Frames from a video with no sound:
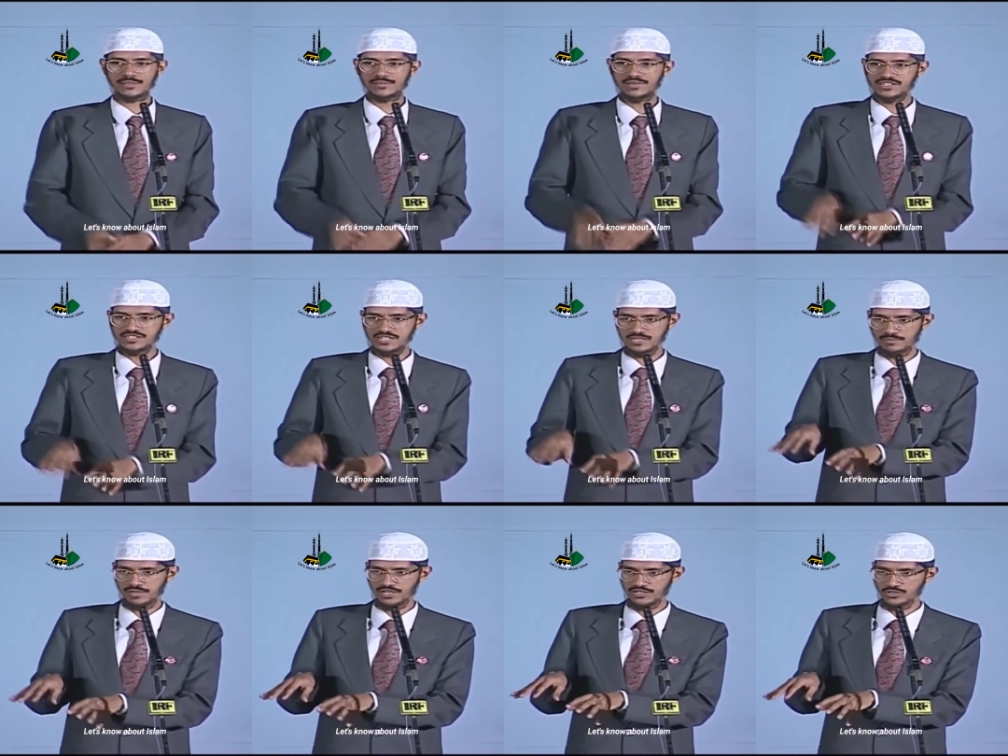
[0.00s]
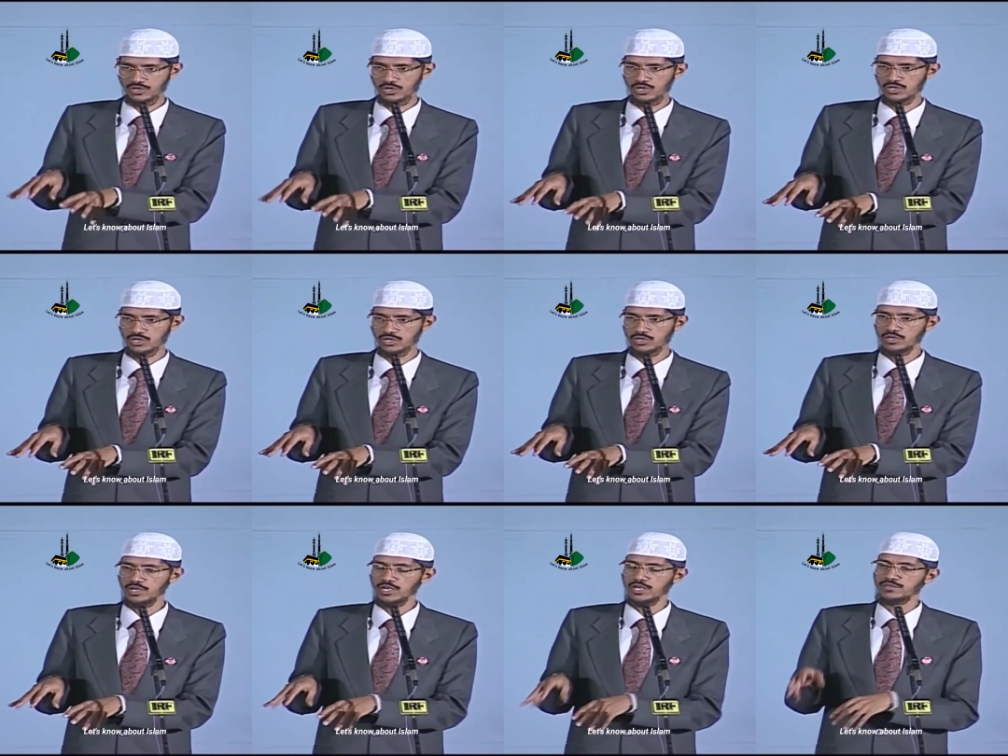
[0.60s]
আমি আমার লেকচারে
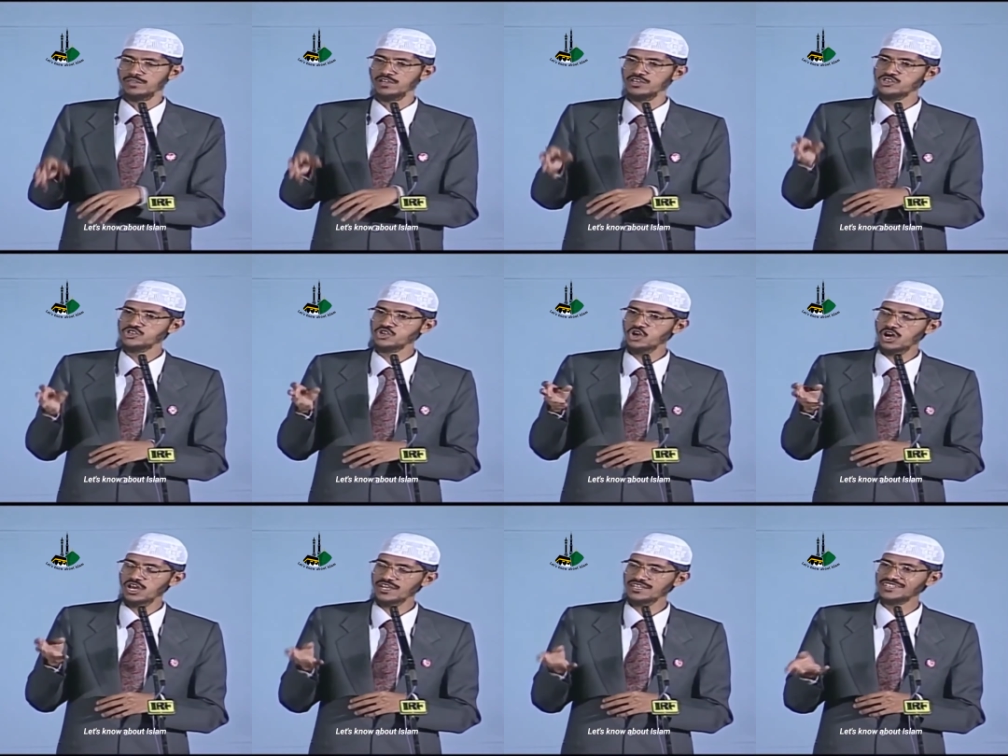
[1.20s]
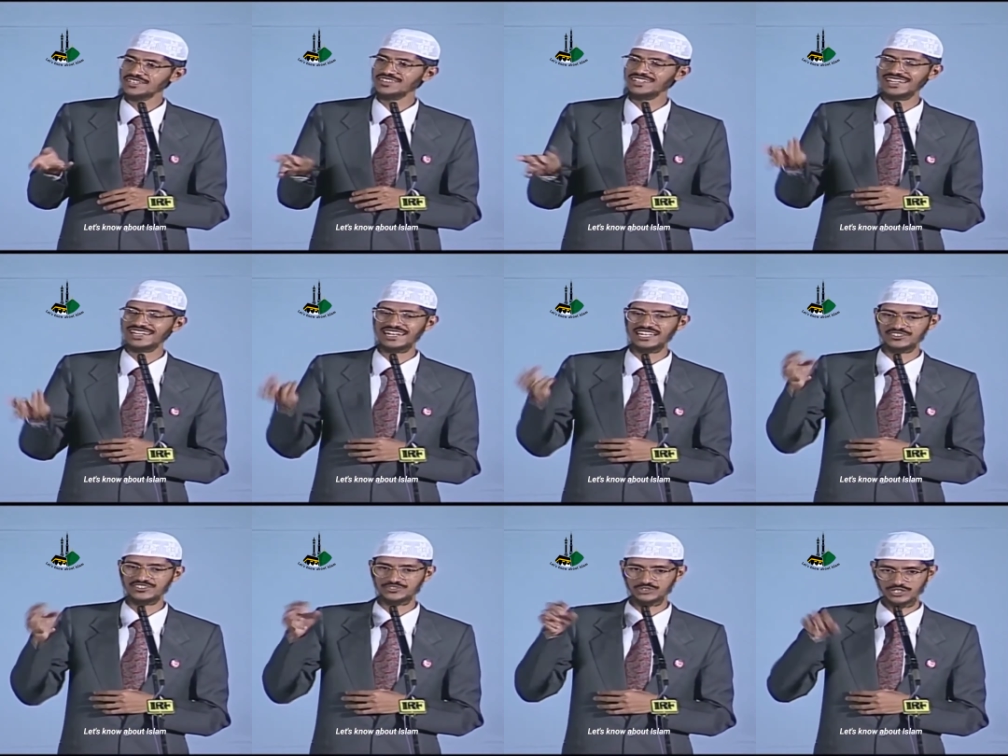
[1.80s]
বলেছি আজকের
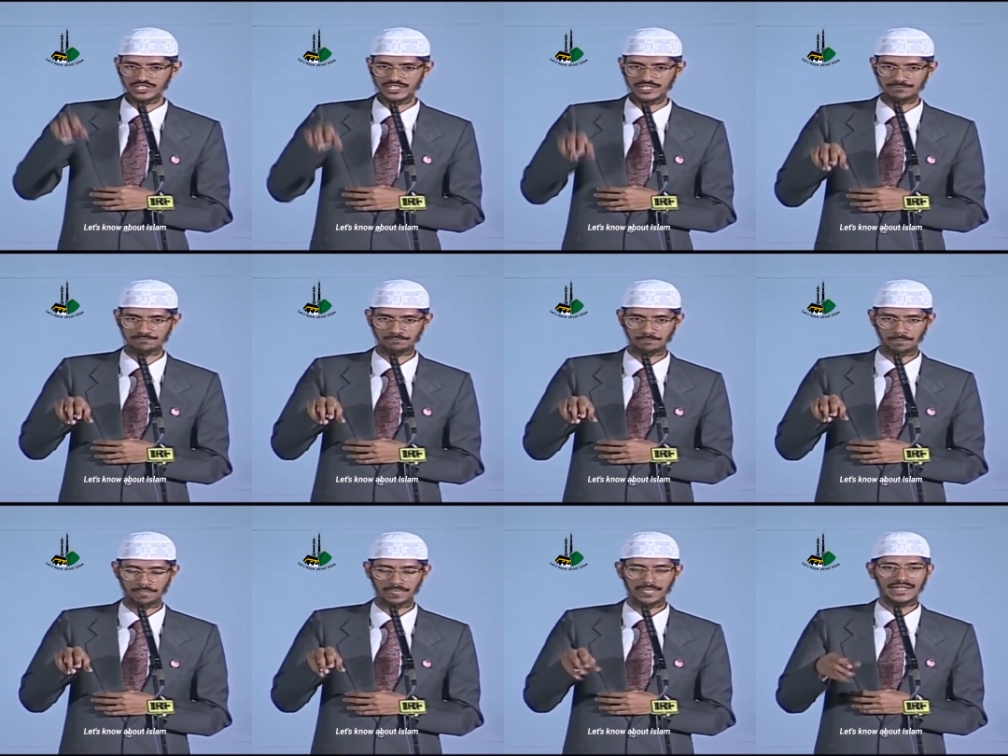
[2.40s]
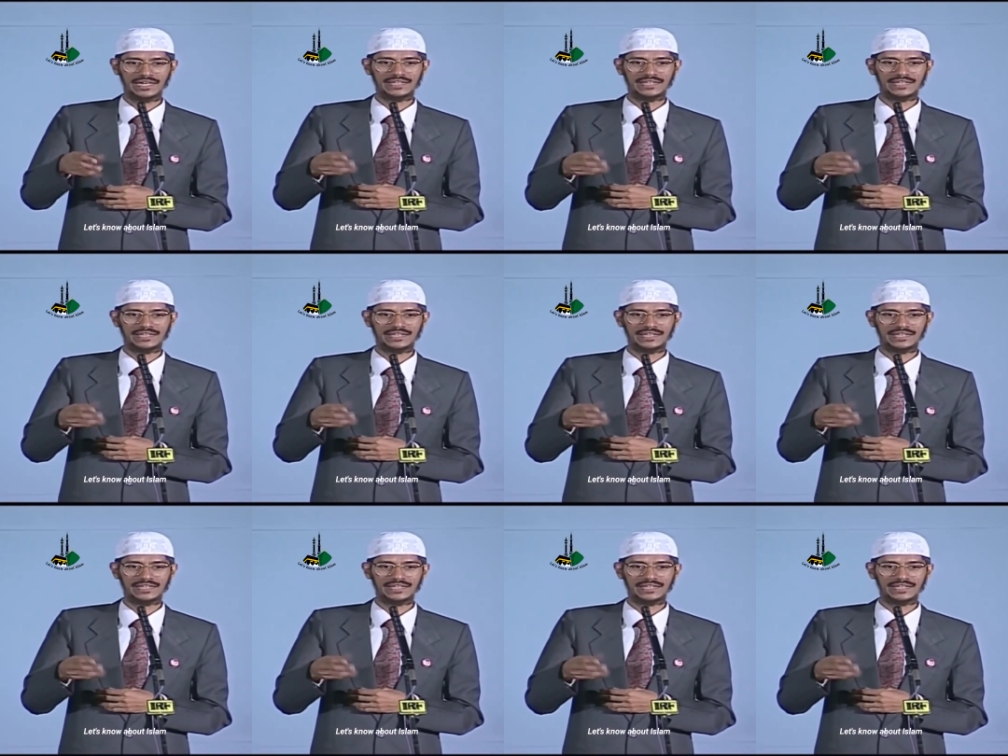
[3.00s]
ভূতত্ত্ববিদরা বলেন